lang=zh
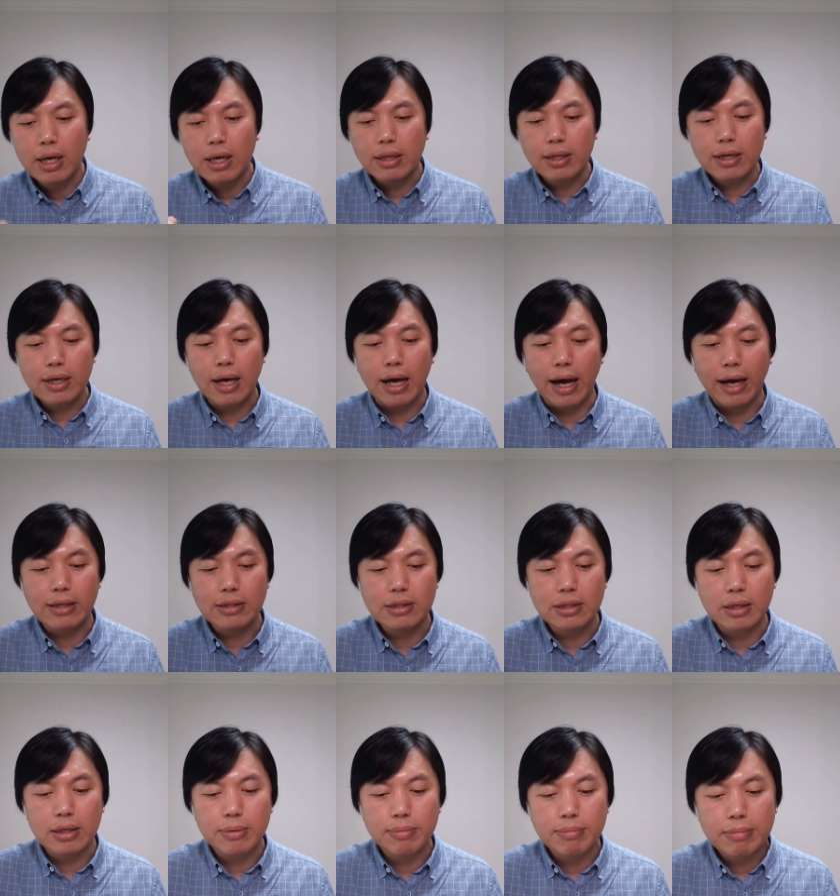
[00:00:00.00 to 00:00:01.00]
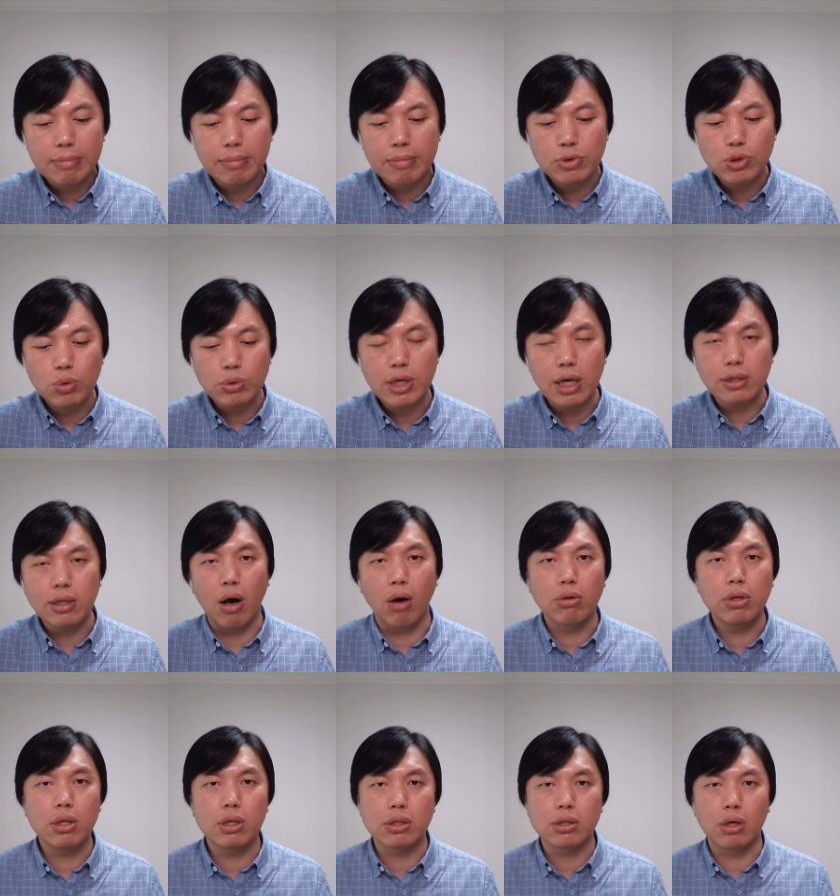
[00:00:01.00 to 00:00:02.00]
那个孩子中枪倒
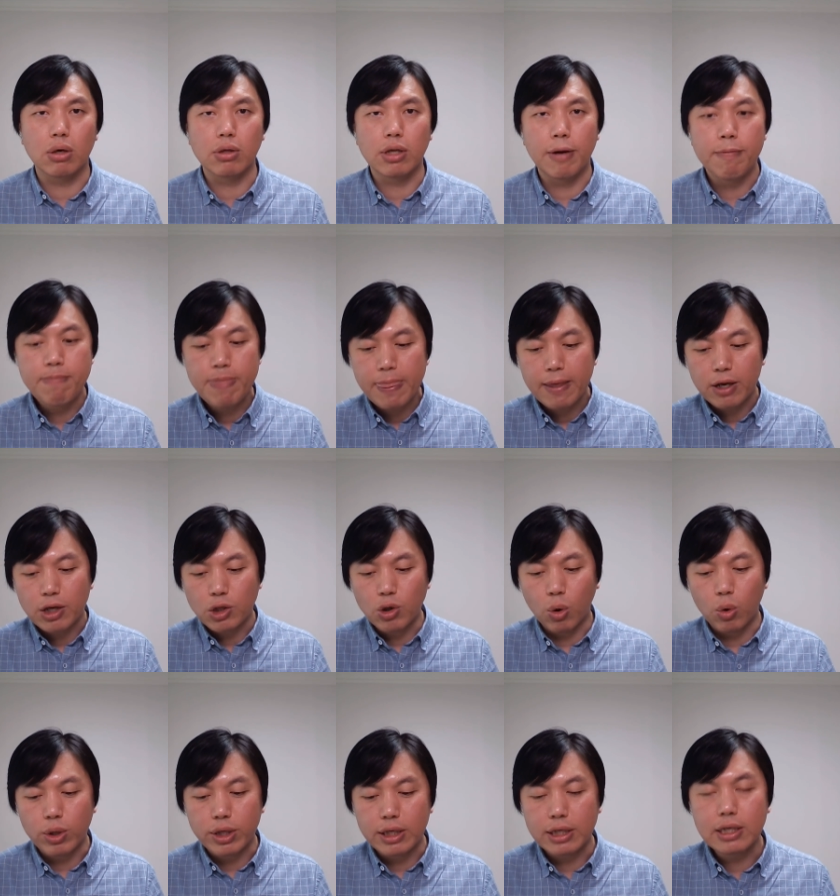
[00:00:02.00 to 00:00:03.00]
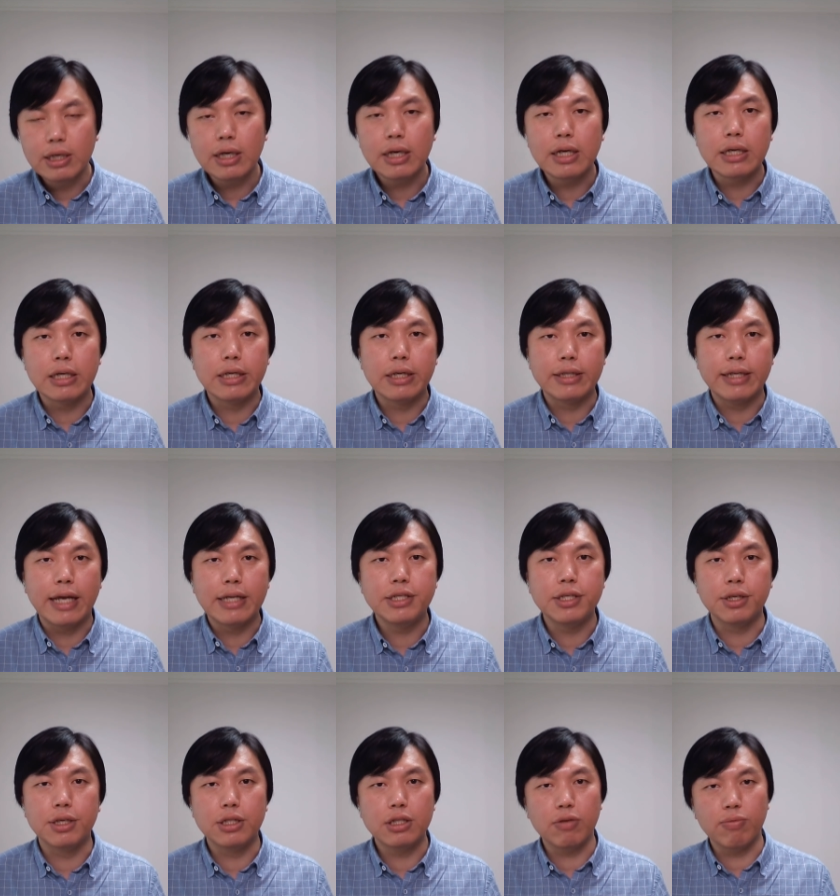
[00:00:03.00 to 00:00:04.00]
地的时候呢，有一个年
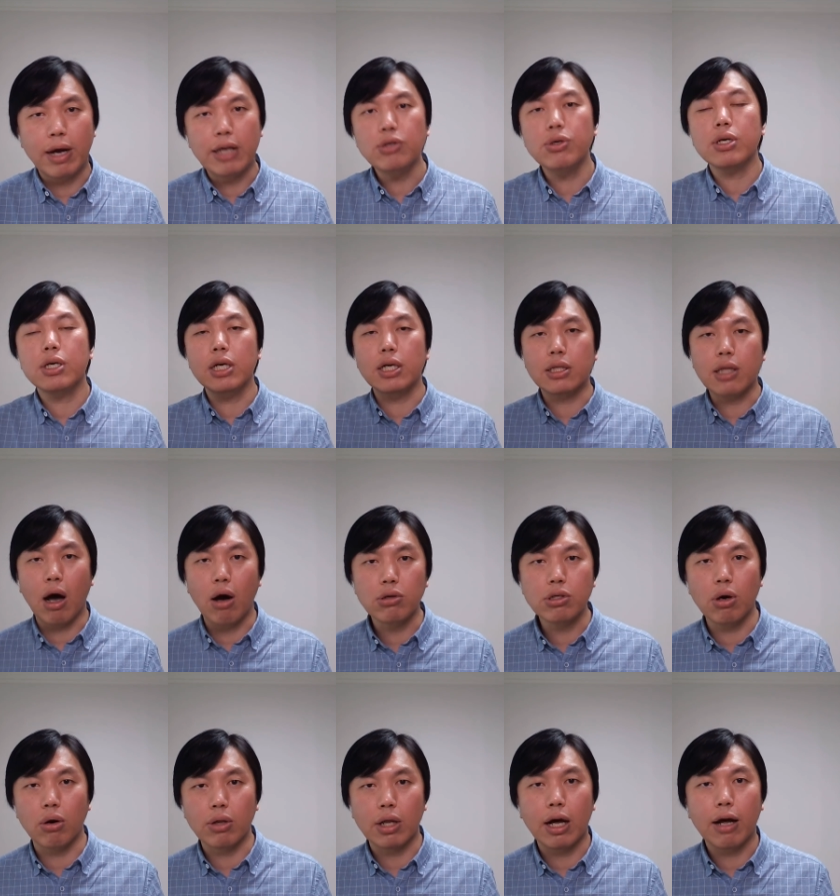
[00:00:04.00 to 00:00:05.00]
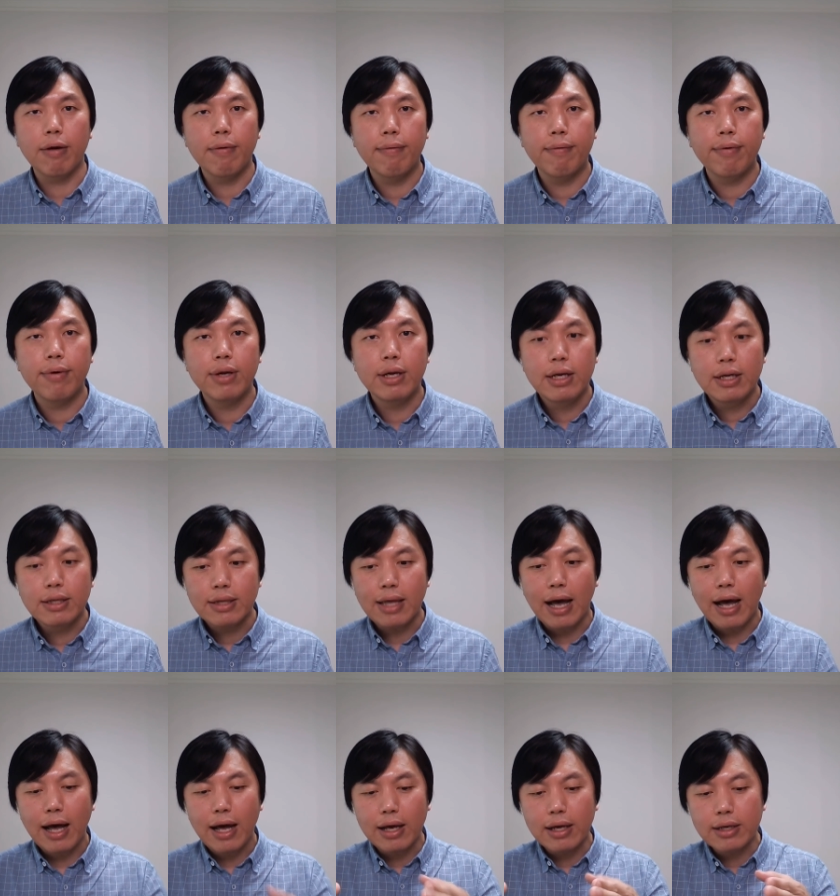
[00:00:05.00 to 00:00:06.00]
轻人是完全可以逃走的，
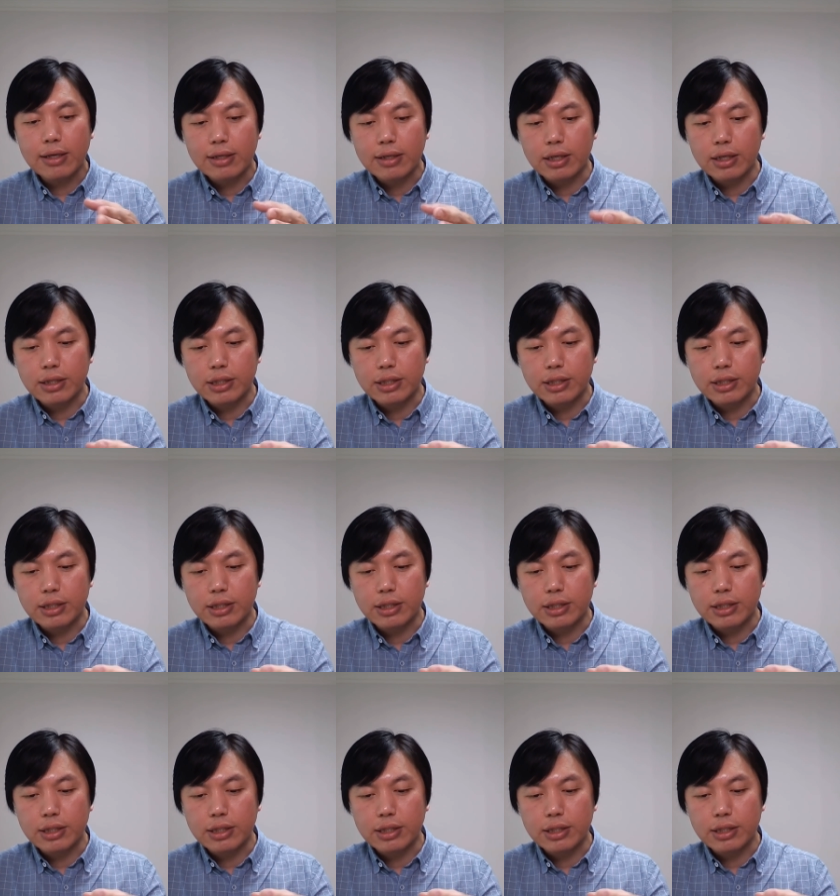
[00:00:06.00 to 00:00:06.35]
他。